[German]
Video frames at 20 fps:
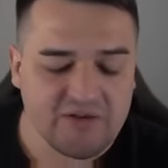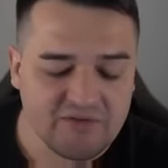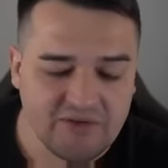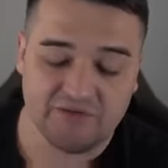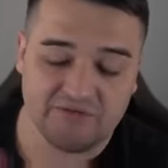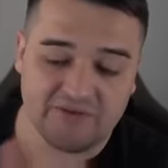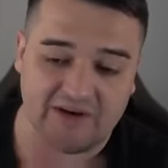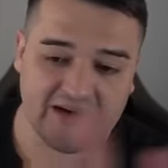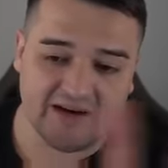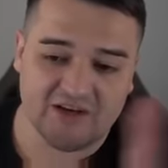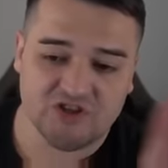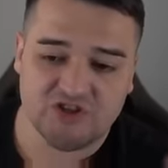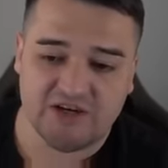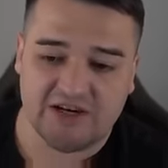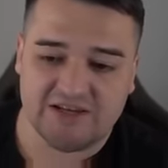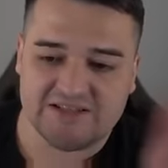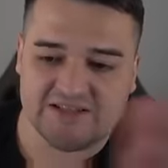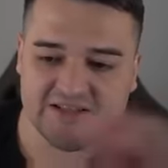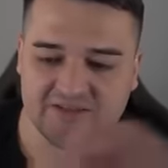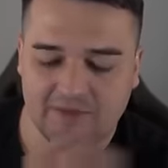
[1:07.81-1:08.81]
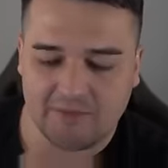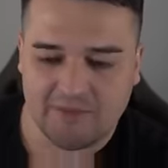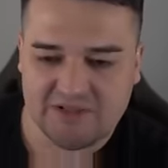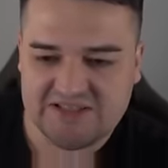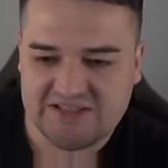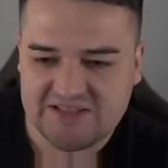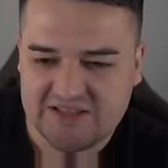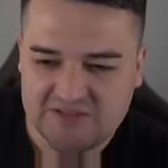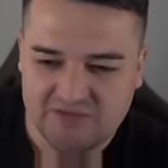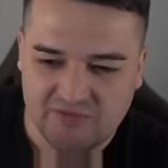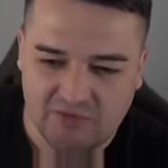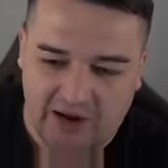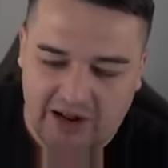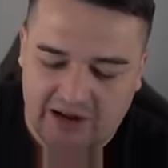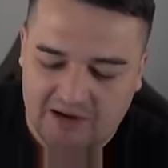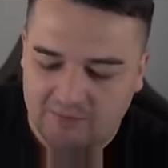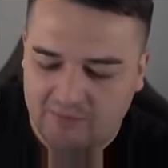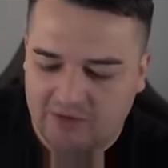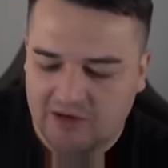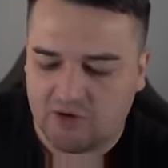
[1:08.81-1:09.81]
Und die Frage stellt sich, wenn man sich jetzt vor
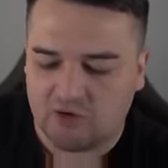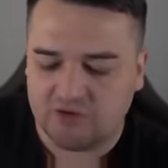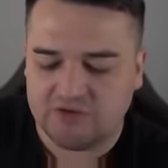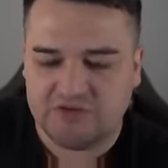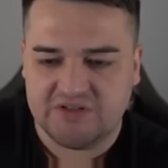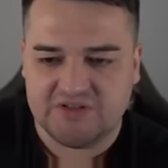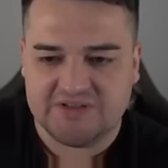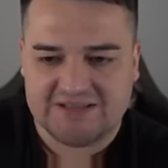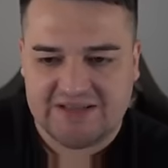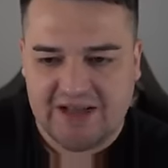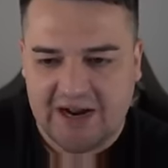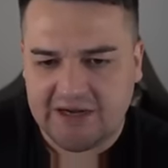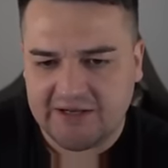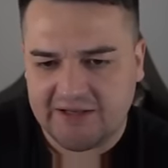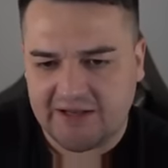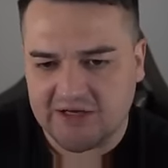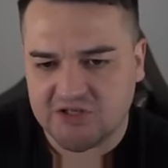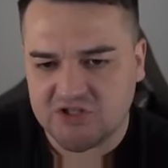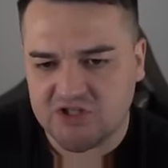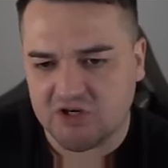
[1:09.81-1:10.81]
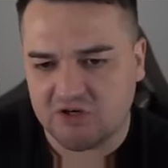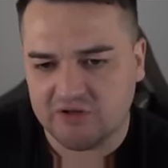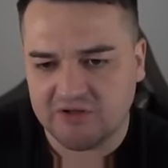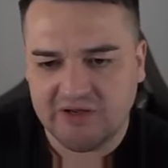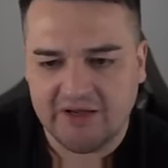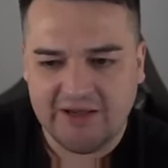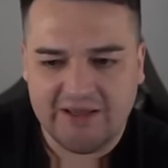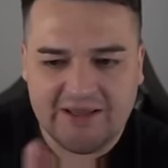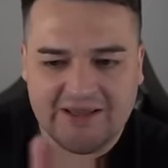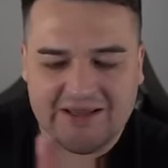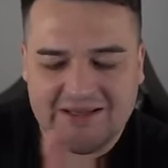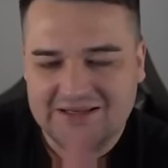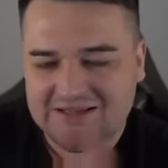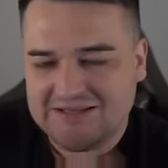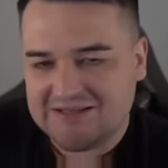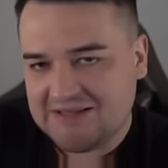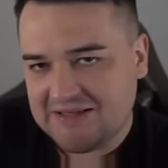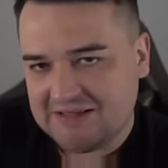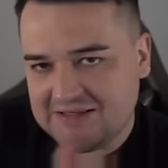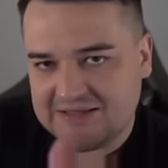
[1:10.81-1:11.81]
allem mal auch die Zahlen anschaut,
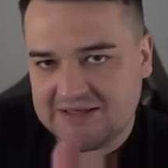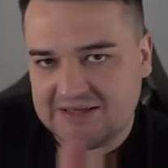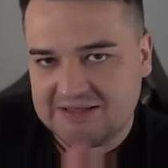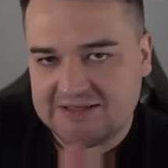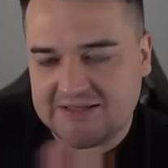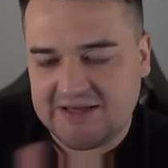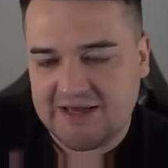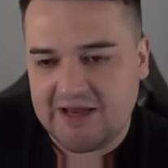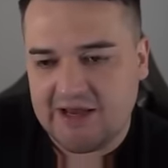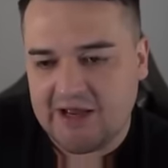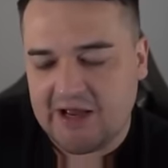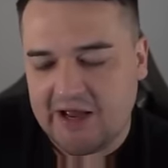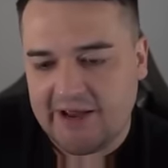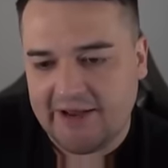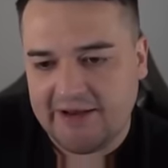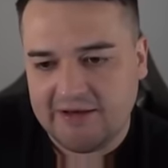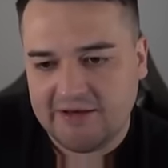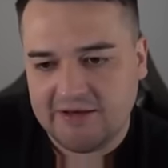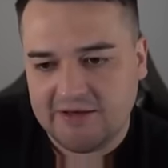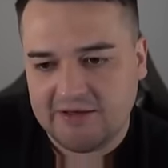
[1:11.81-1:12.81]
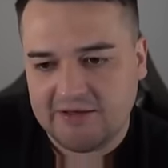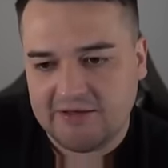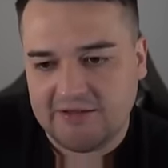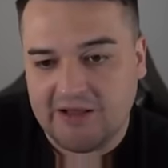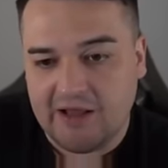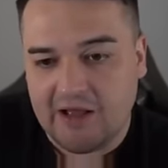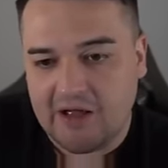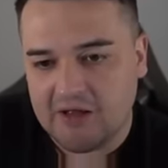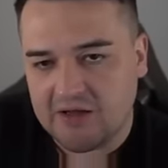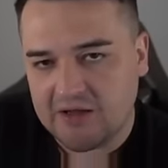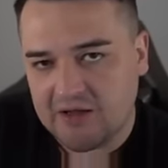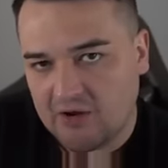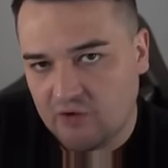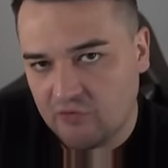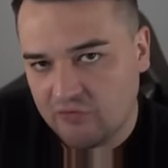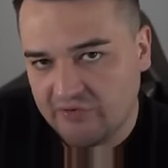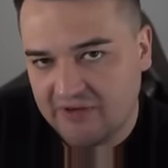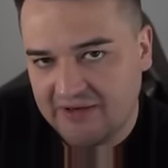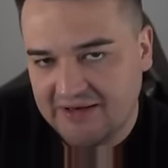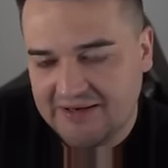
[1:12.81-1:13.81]
ist das jetzt eher eine
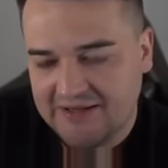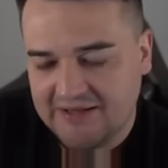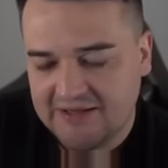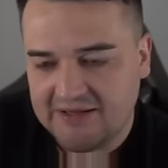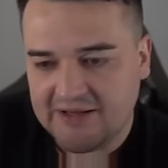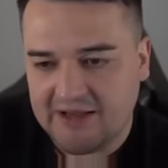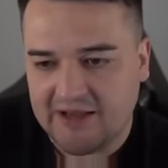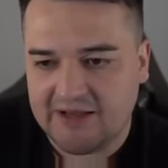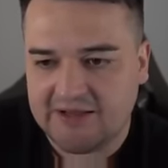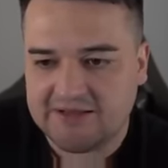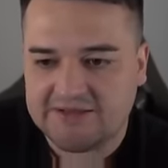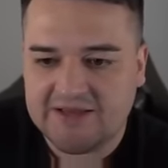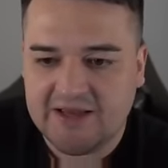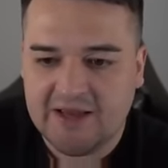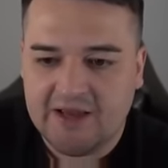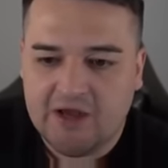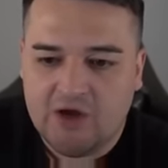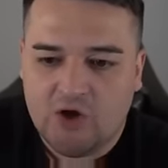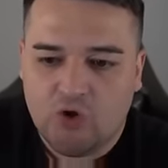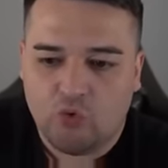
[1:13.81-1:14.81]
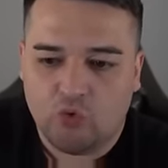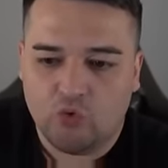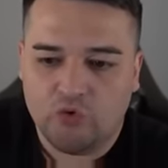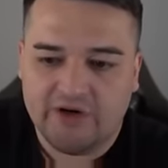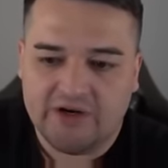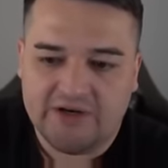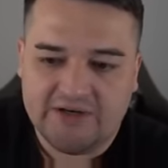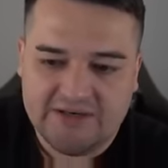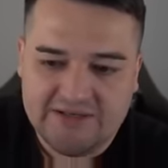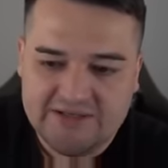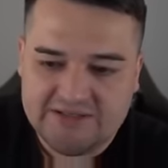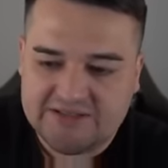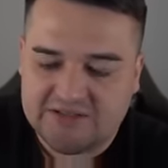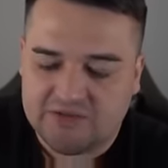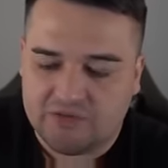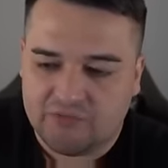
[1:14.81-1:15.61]
Nachkaufgelegenheit oder nicht?